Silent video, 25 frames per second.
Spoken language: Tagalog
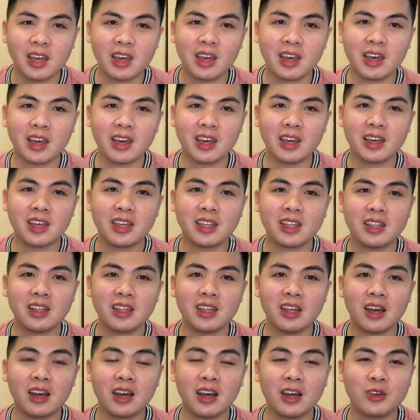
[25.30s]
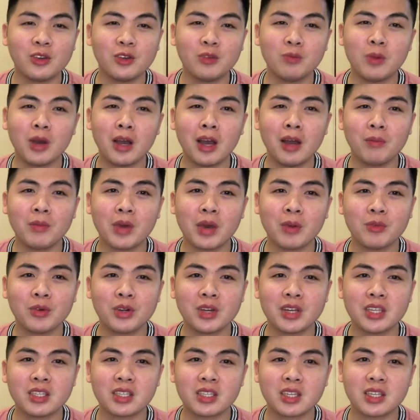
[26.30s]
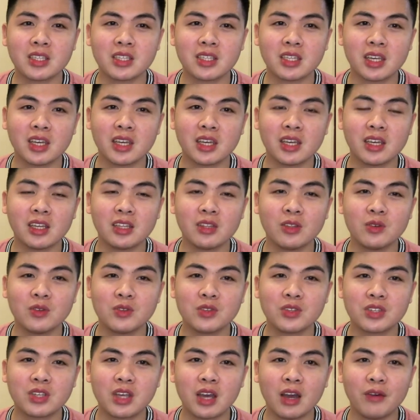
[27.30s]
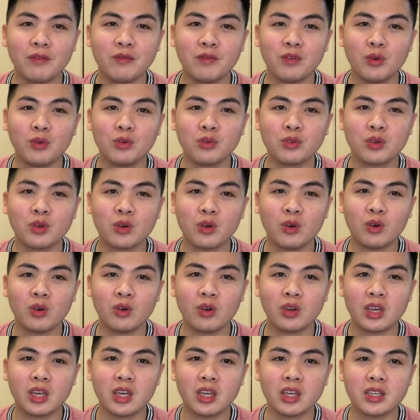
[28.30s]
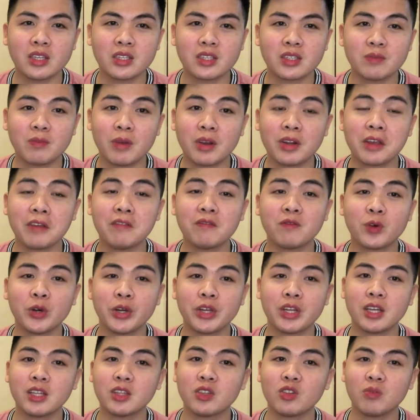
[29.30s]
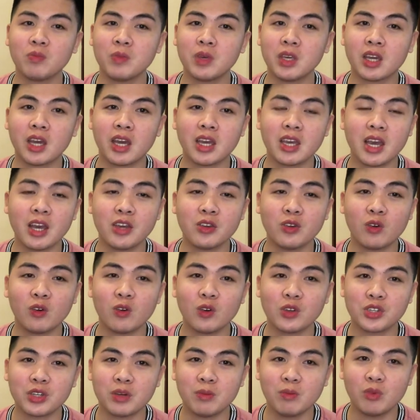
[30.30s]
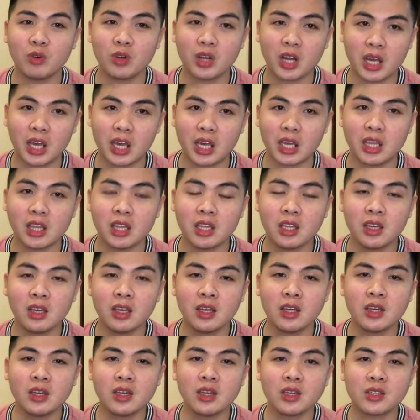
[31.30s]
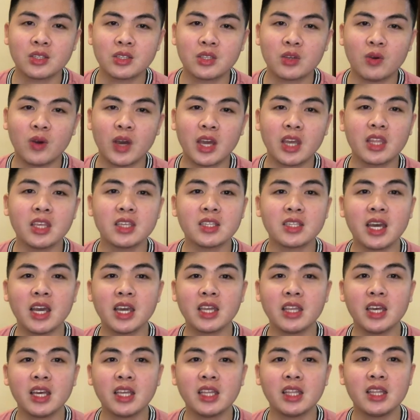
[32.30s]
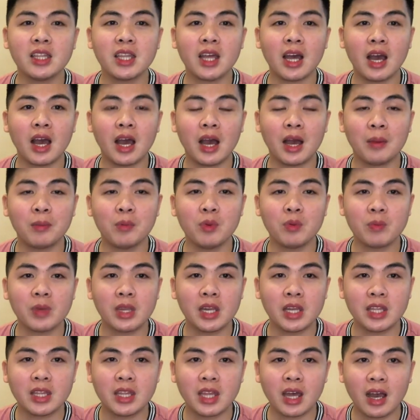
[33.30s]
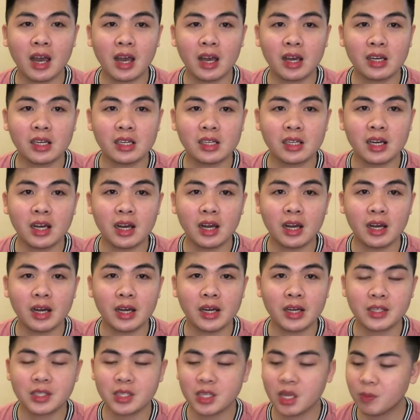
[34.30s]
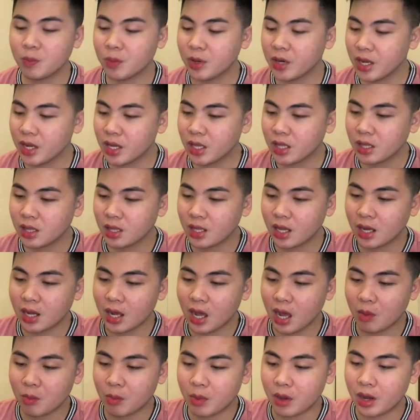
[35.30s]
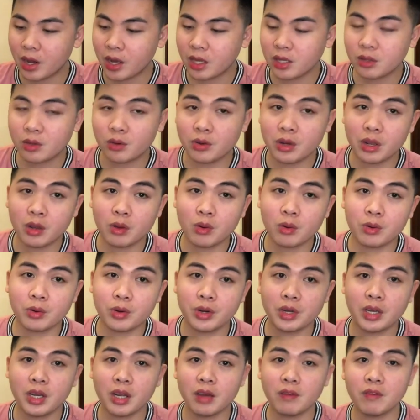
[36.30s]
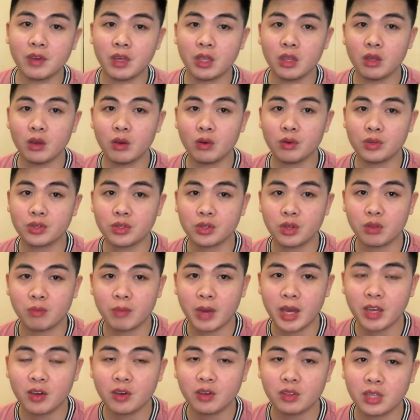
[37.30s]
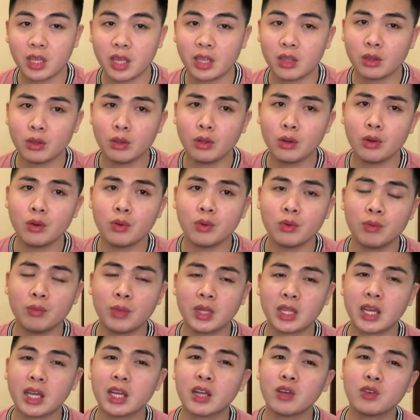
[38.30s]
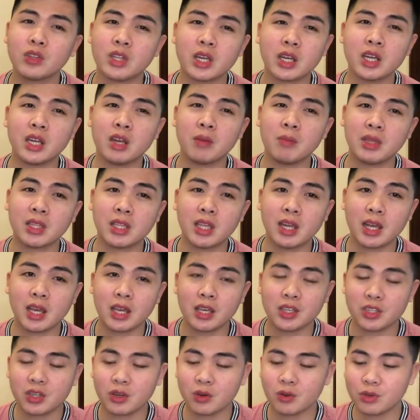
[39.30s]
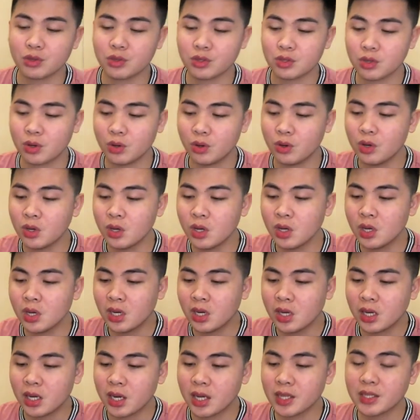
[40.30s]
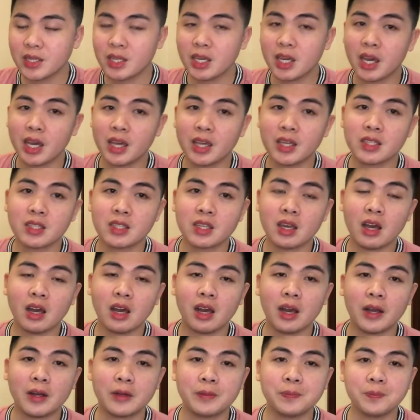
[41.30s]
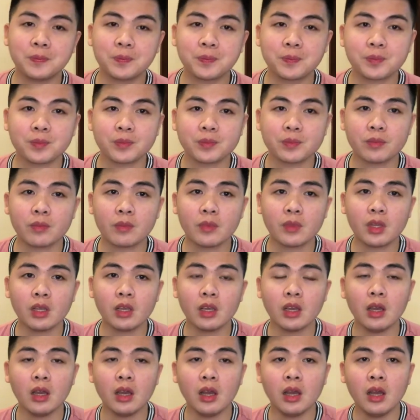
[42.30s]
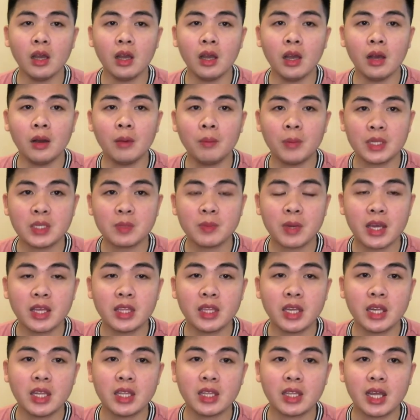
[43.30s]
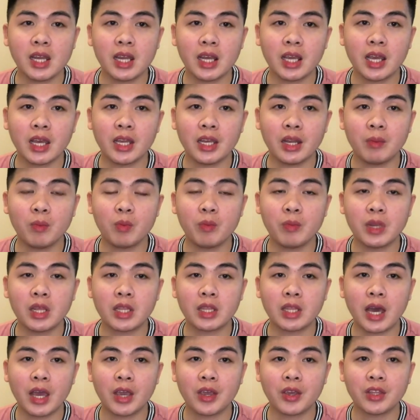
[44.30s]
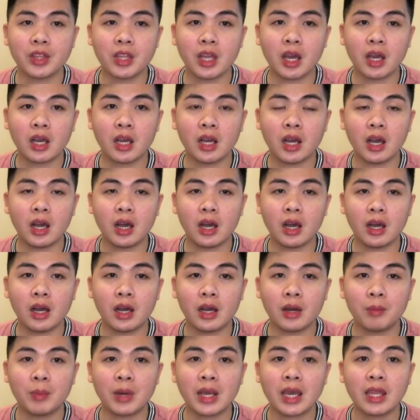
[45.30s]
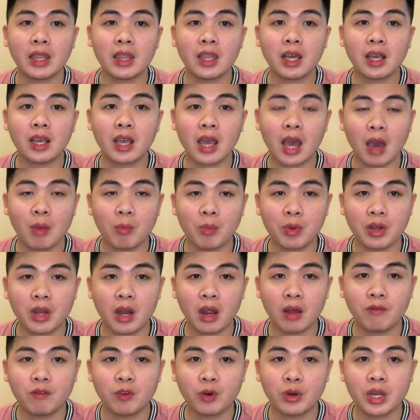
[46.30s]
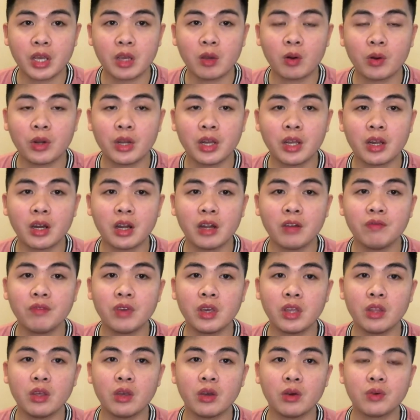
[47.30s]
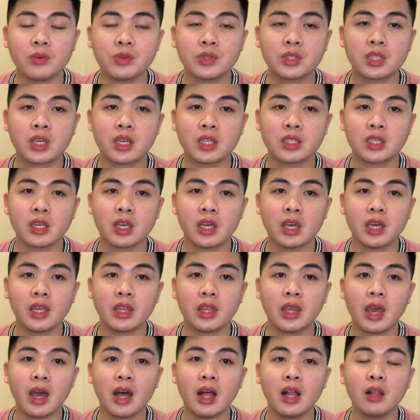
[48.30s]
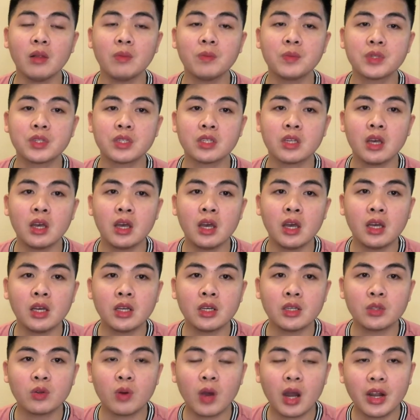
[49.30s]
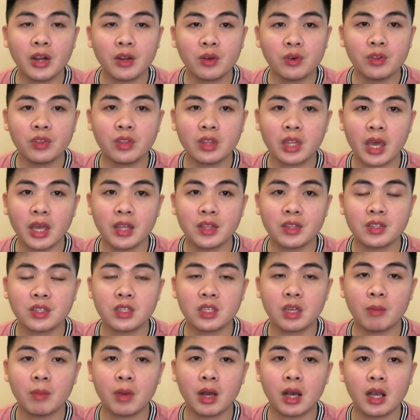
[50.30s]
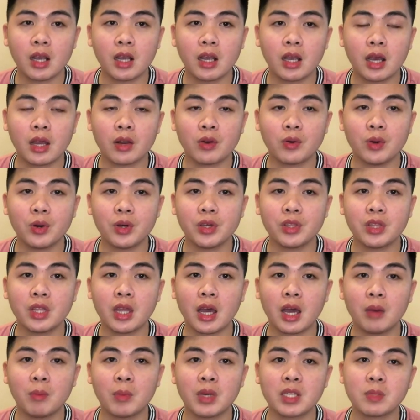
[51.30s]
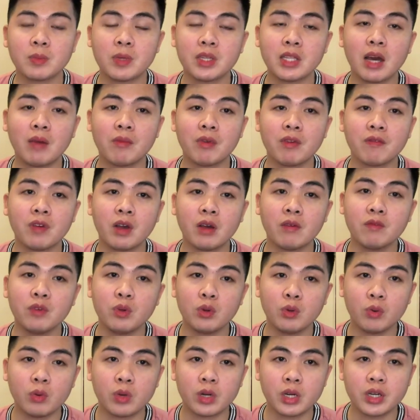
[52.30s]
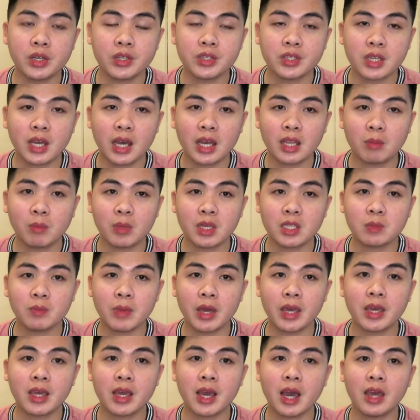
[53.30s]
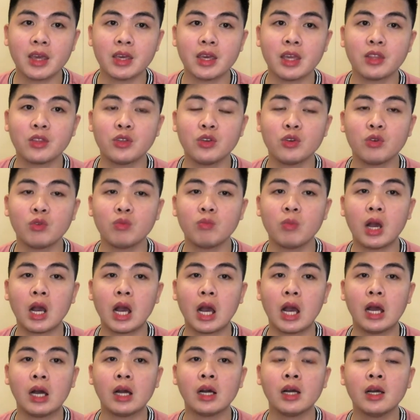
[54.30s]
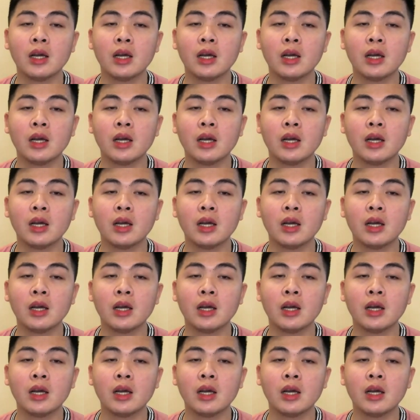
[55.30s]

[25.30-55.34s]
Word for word: And uh, yung mga memories kasi dun sa phone ko is very important to me kaya ayoko siyang burahin. So I decided na bumili ng uh, separate na camera to record uh, videos on my content though matagal ko na rin naman talaga siyang gusto. Kasi guys, uh, mas maganda din talaga na bumili tayo ng uh, magandang camera for recording our videos kasi it helps to our contents na magkaroon ng mas madami pang viewers at mas mahikayat yung mga